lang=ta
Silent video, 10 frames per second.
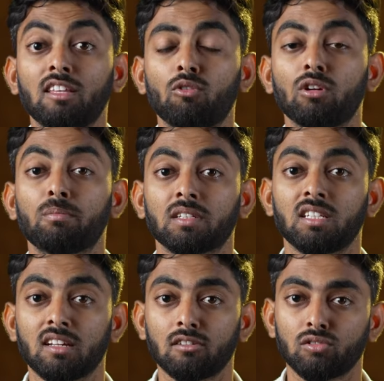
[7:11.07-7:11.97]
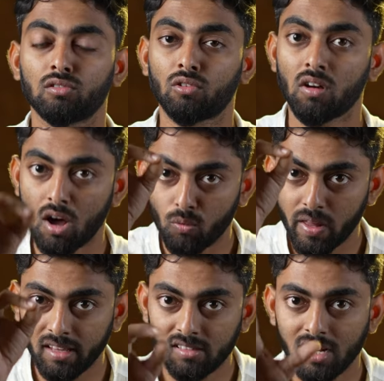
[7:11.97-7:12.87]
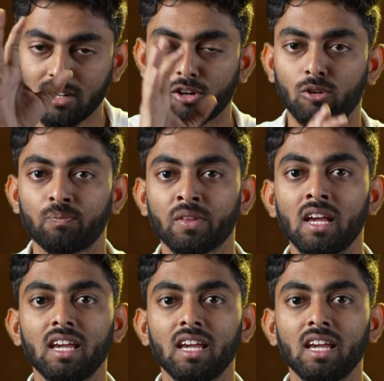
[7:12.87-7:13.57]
எதில் உங்களுக்கு பிரச்சனை இருக்குன்னு சொல்லி சொல்லுவாங்க அவ்வளோ எக்ஸாக்டாக இருக்கும்